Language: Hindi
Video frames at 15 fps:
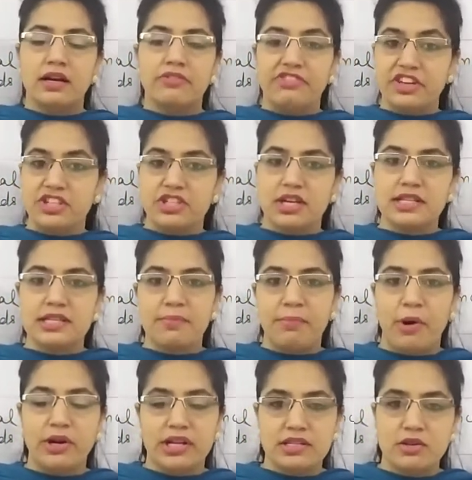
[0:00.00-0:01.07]
फीचर्स
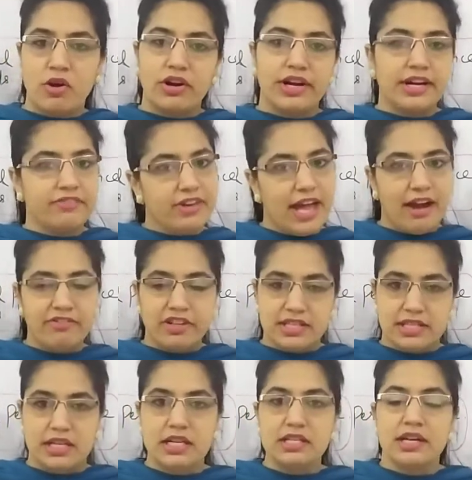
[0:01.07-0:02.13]
इंपॉर्टेंस ऑलरेडी वी हैव
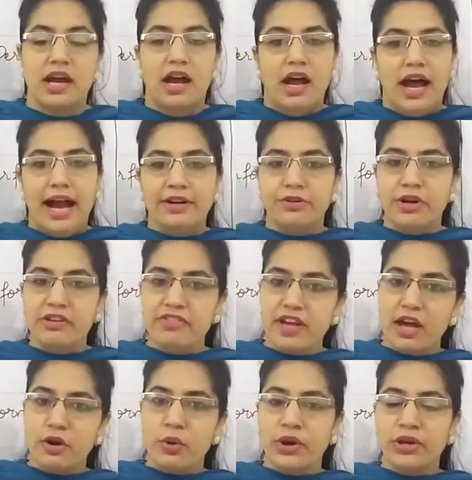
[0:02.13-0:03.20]
डिस्कस्ड एंड टुडे वी
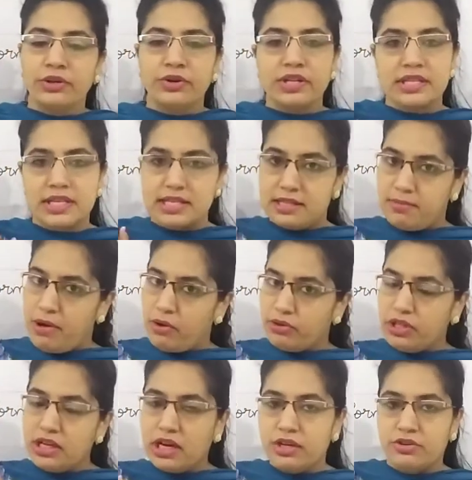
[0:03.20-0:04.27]
आर गोइंग टू डिस्कस अबाउट
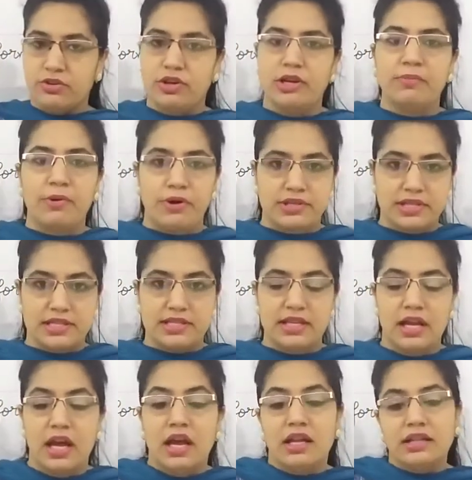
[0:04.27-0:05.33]
द कंट्रोलिंग प्रोसेस
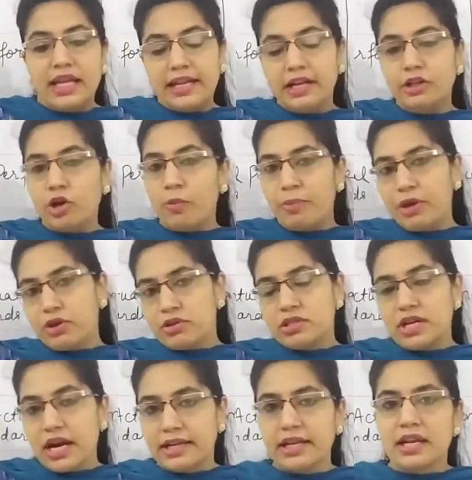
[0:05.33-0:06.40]
देखिए टॉपिक को
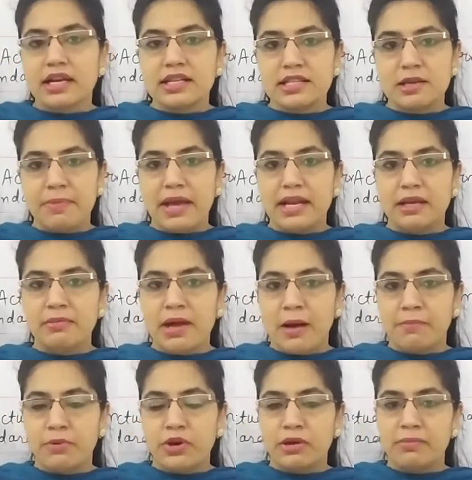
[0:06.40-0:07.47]
स्टार्ट करने से पहले मैं
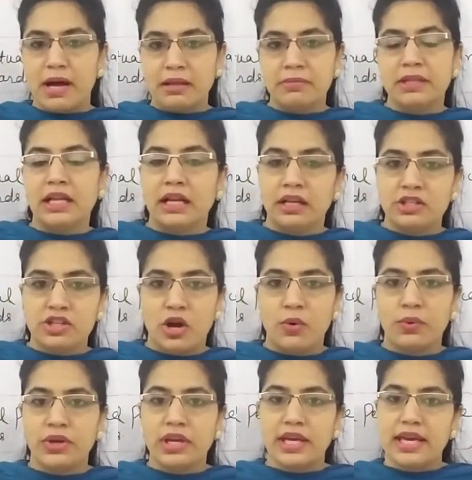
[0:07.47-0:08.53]
आपको एक बात बताना
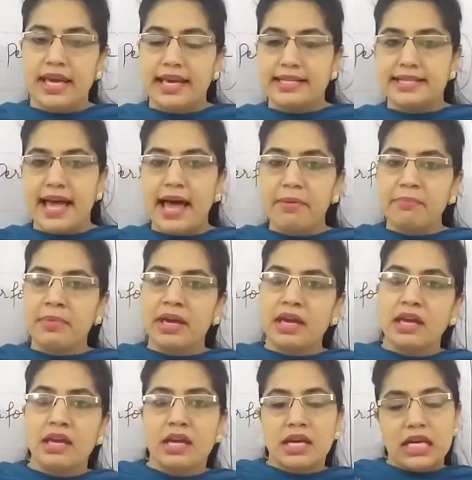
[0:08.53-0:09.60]
चाहूँगी कि एग्जाम में
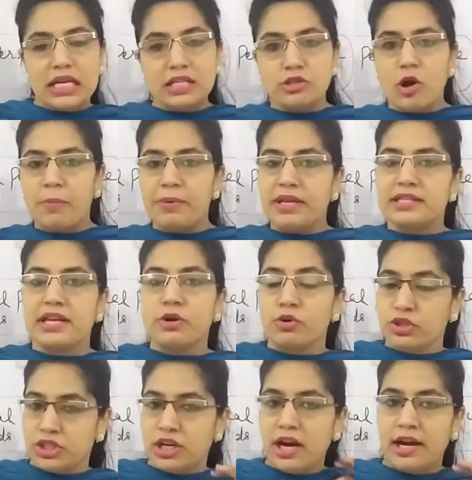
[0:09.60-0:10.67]
इस टॉपिक से
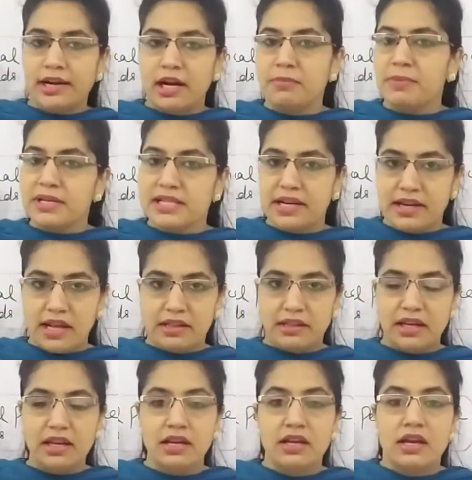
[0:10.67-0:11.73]
क्वेश्चन हंड्रेड परसेंट
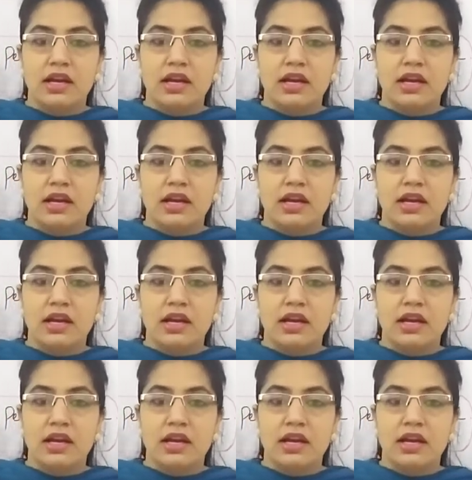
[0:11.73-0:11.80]
आता है